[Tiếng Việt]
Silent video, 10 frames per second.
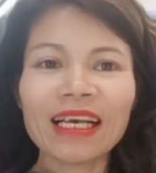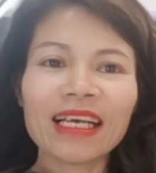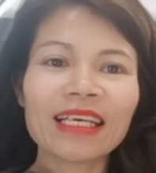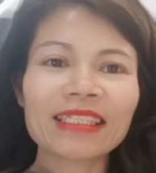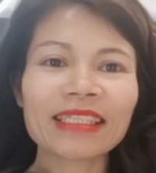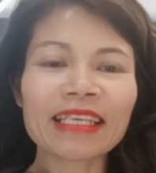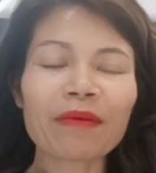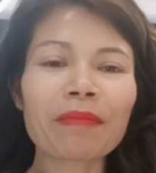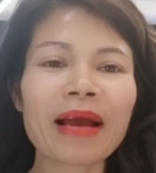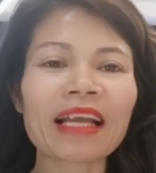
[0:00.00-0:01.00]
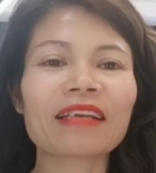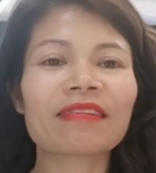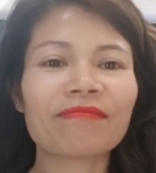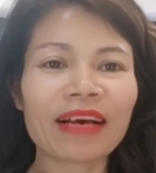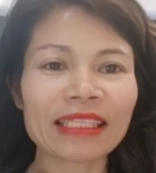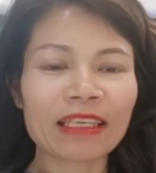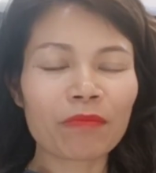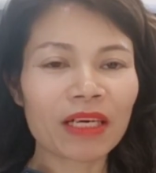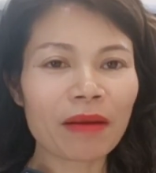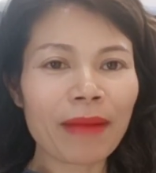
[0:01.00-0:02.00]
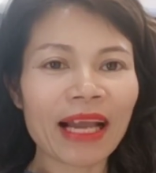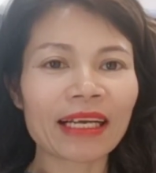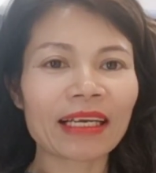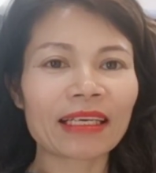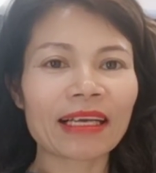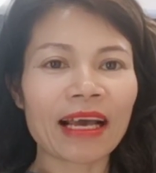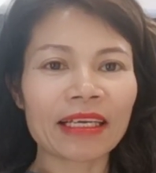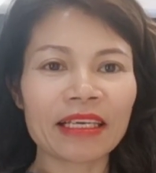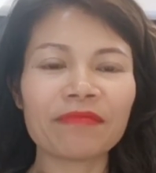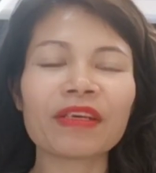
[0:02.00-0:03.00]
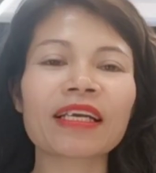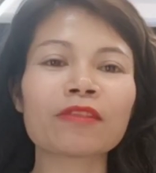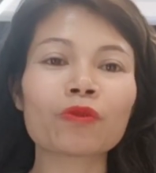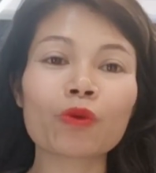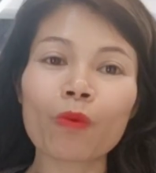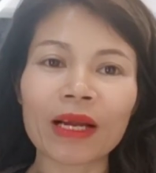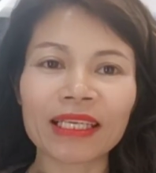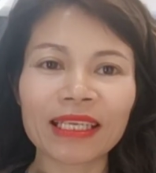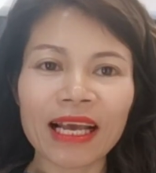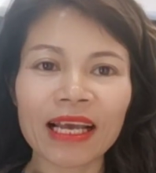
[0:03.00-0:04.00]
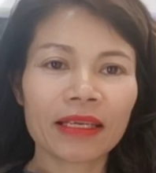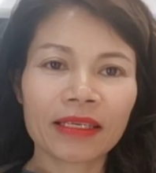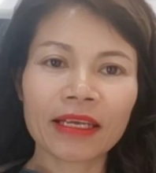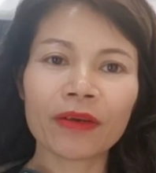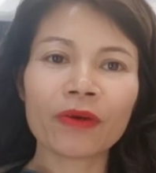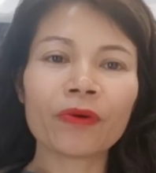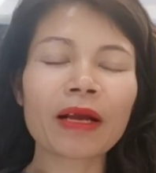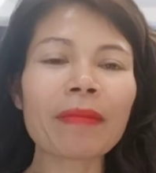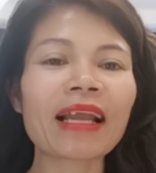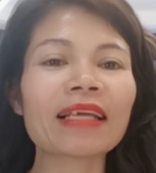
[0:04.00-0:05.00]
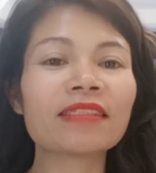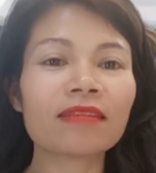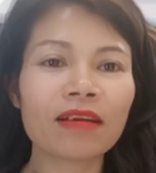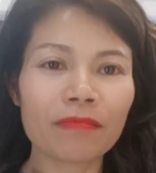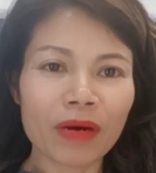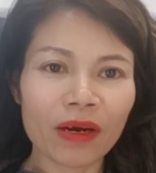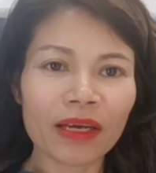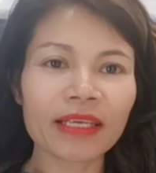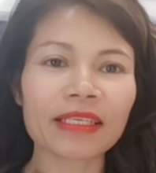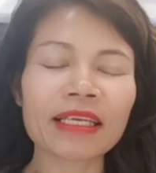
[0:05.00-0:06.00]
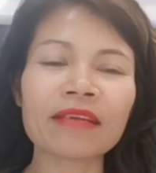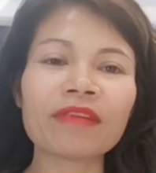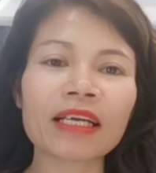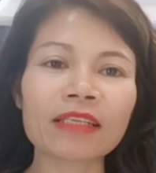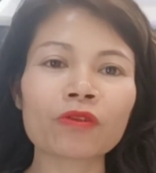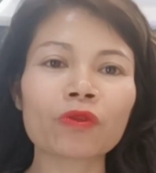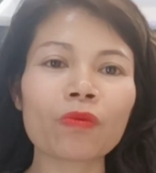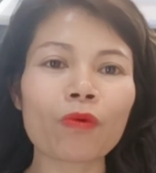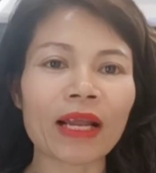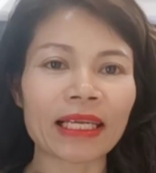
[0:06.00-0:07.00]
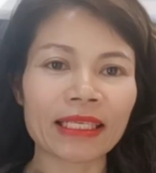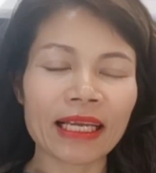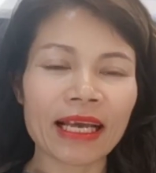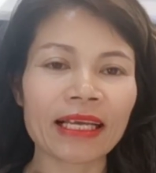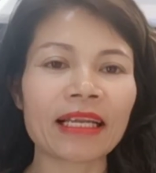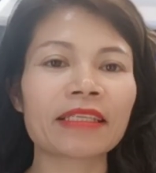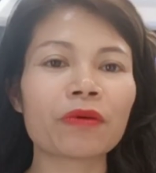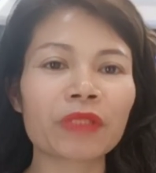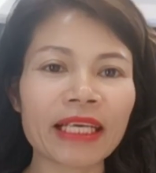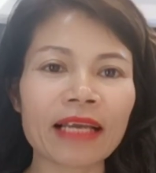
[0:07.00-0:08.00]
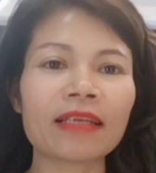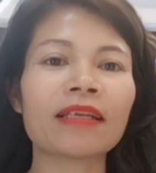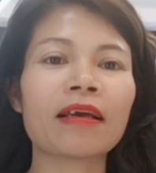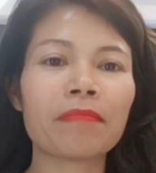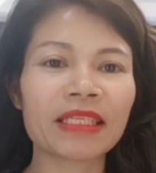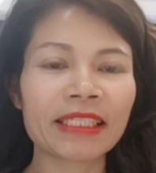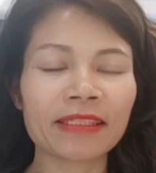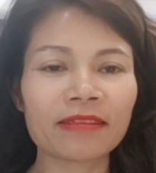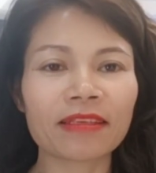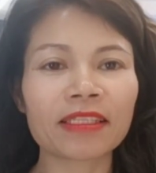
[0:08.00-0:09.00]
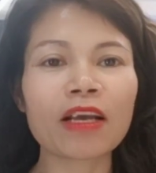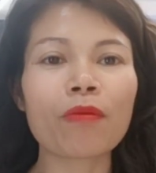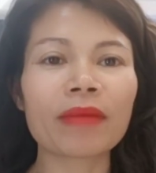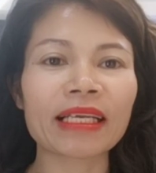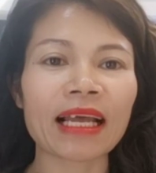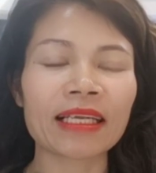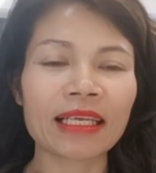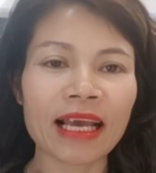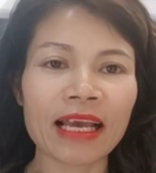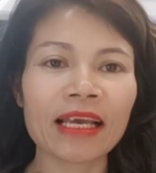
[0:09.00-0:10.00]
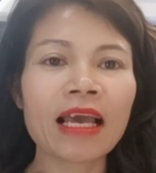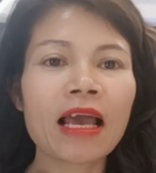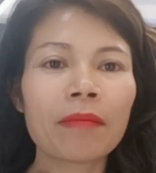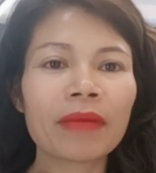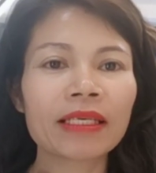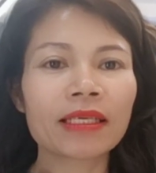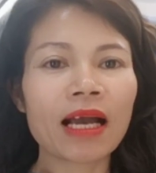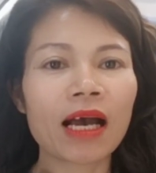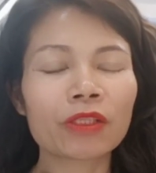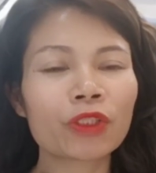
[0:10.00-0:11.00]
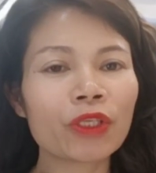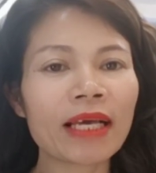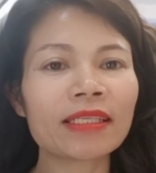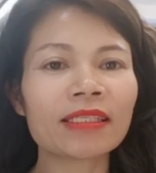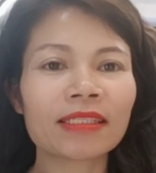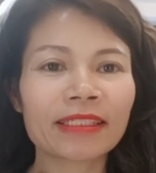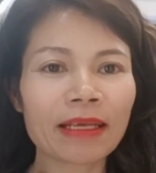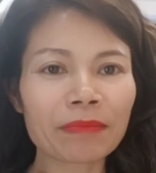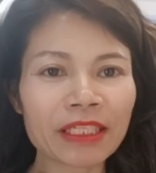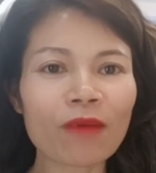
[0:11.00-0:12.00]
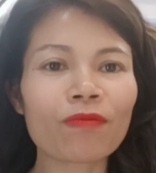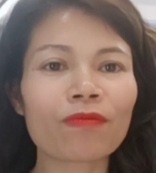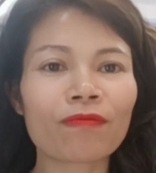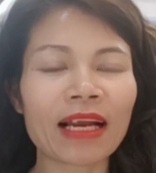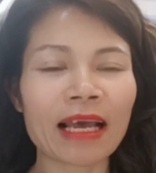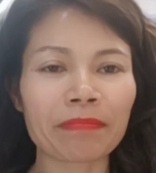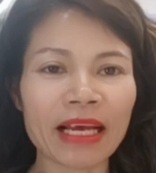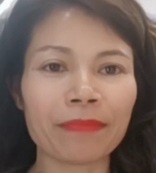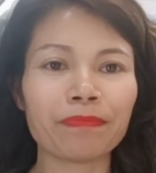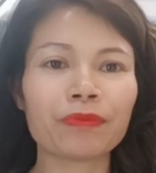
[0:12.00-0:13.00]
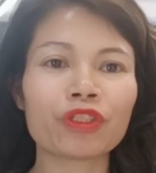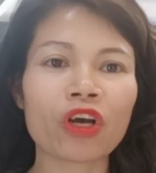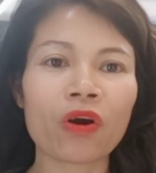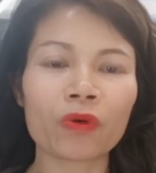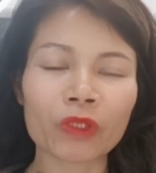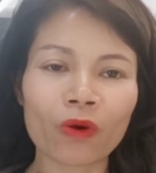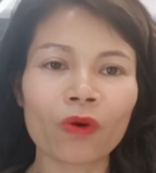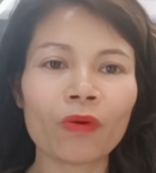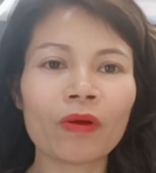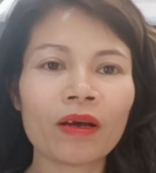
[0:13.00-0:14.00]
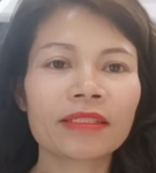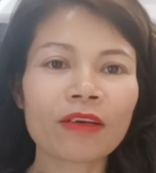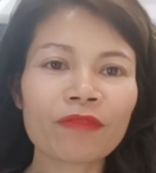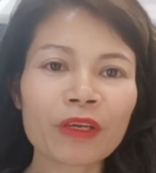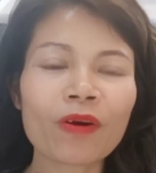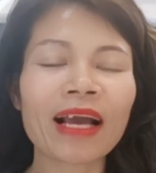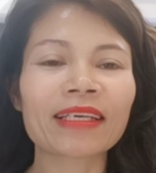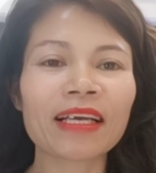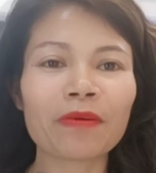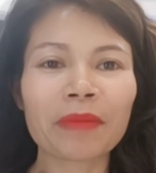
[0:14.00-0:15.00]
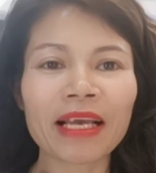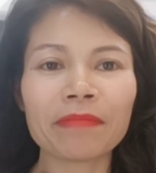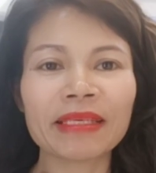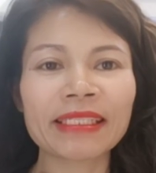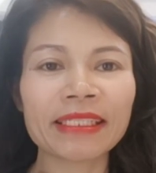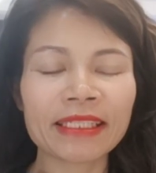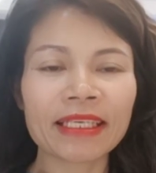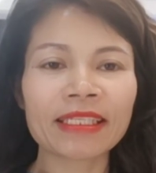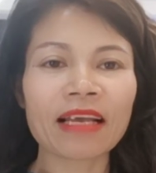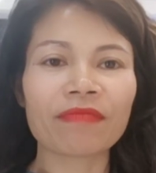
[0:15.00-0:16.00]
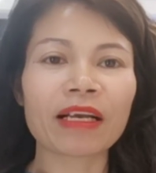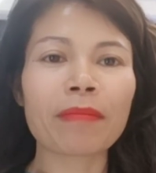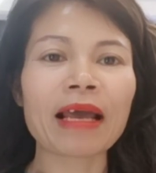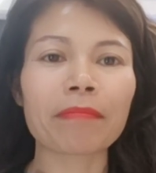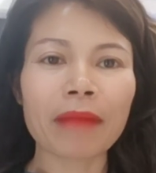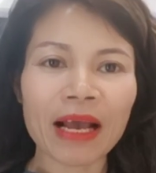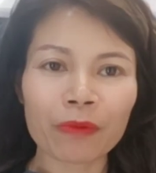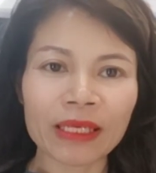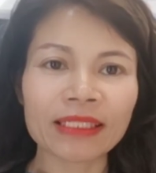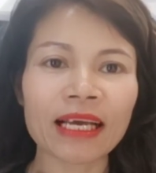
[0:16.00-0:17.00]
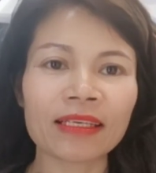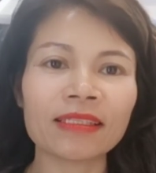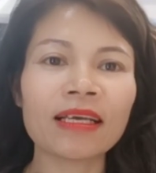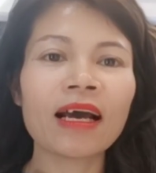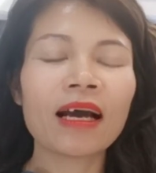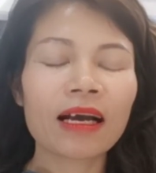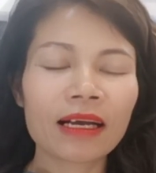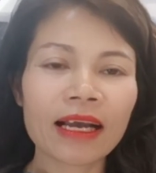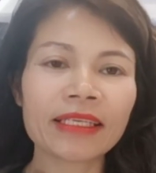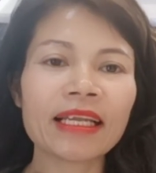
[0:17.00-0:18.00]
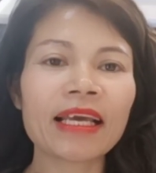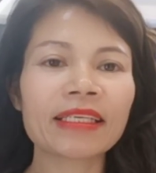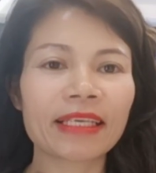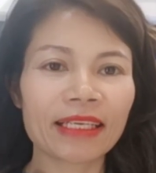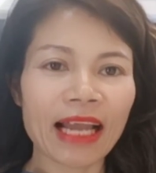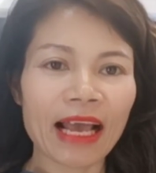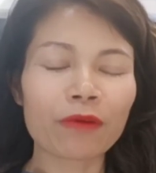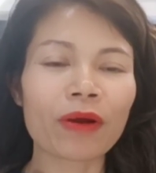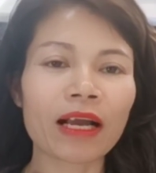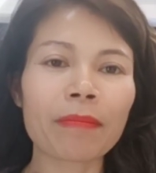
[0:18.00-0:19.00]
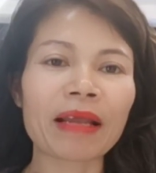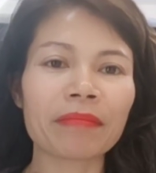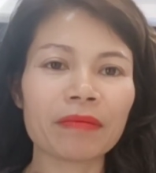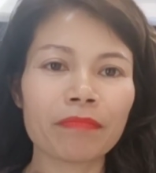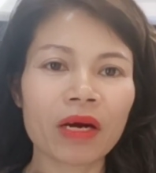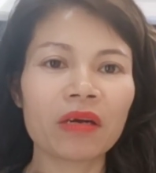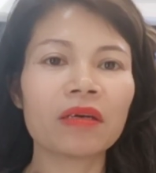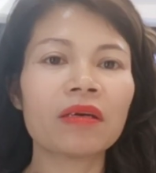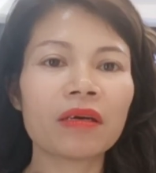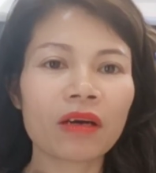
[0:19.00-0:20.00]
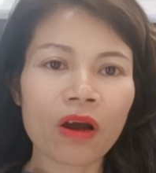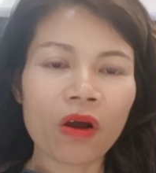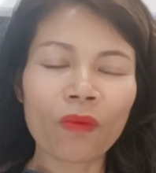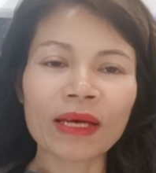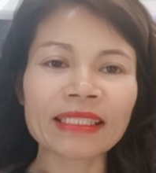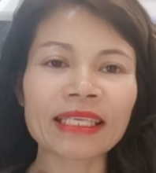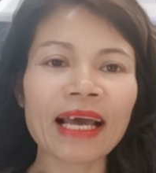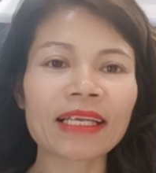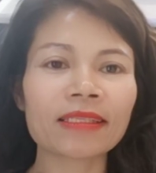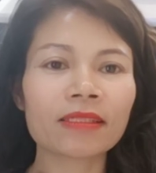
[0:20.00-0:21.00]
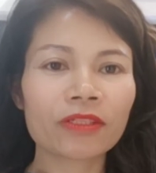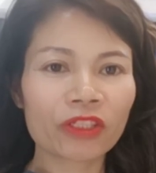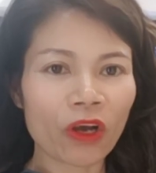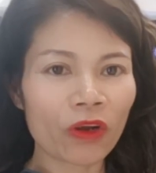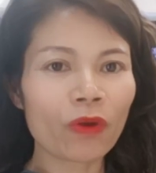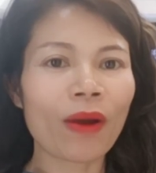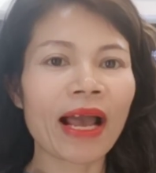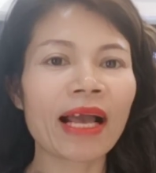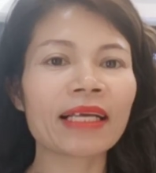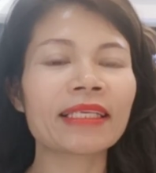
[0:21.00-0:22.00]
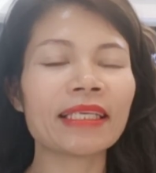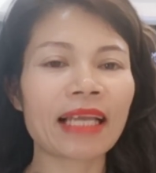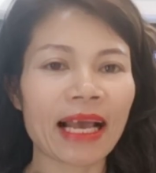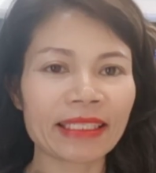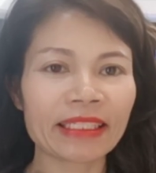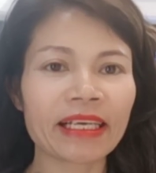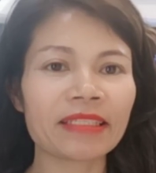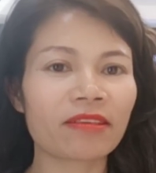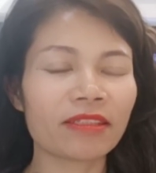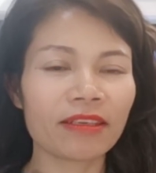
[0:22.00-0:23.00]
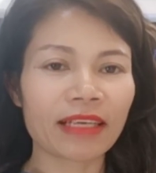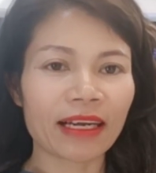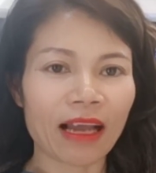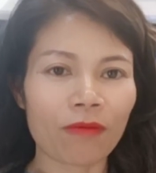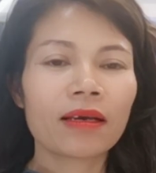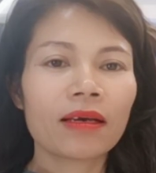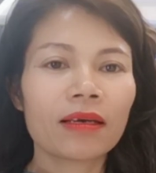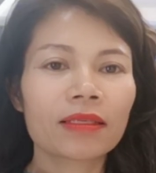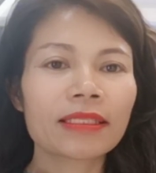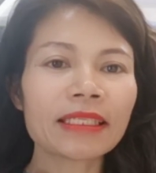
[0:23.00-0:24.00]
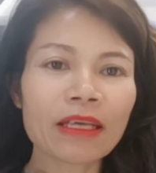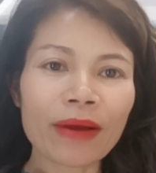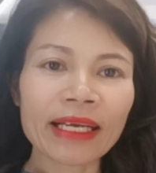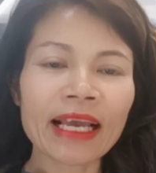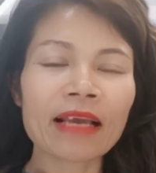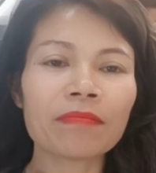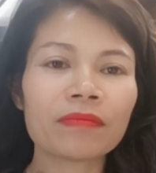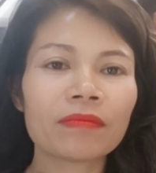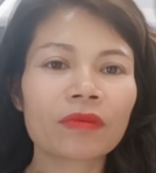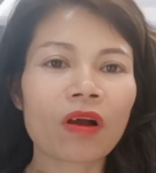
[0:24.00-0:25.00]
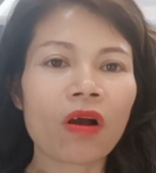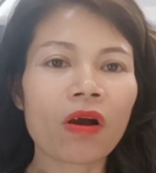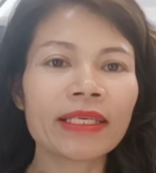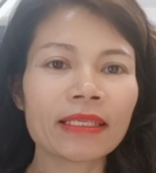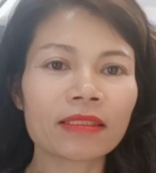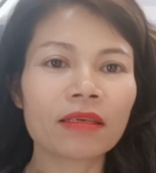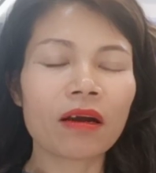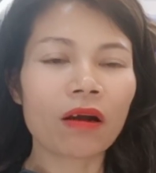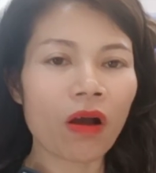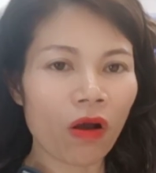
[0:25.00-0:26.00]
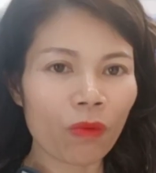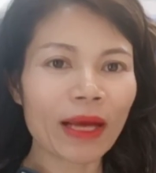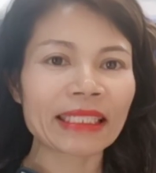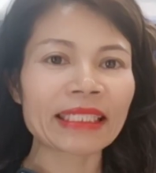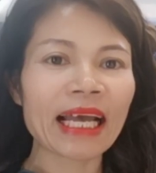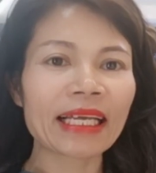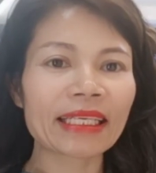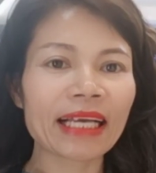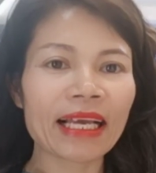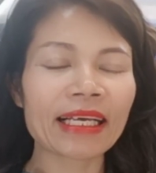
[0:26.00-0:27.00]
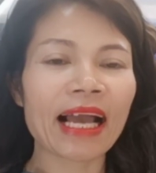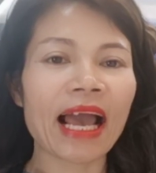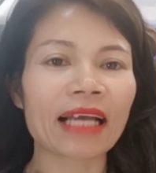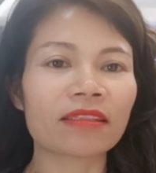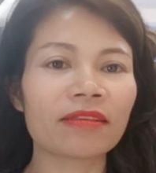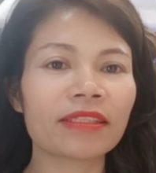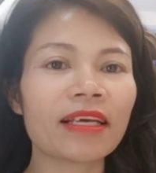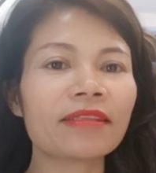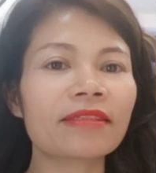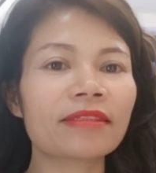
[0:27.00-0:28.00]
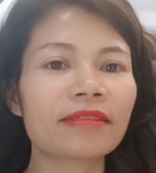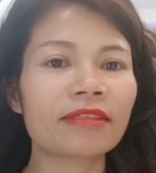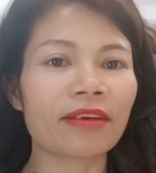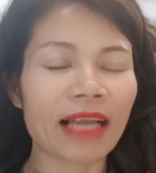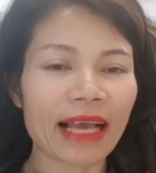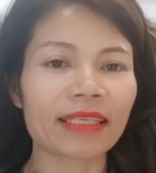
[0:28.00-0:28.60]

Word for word: Xin chào các bạn và chào mừng các bạn đã đến với kênh youtube quản lý Lê Nếu các bạn là những người mới đến với kênh youtube quản lý Lê lần đầu tiên Mình xin tự giới thiệu mình là Lý Lê Mình à, chuyên chăm sóc và làm đẹp cho ô tô Trong video ngắn ngày hôm nay mình xin chia sẻ với các bạn ba nguyên nhân gây nên kính lái của các bạn bị mờ, khó quan sát, chói lóa khi lái xe dưới trời nắng nóng. Rất nhiều anh em có hiện tượng khó quan sát ngay cả thời tiết trời lạnh.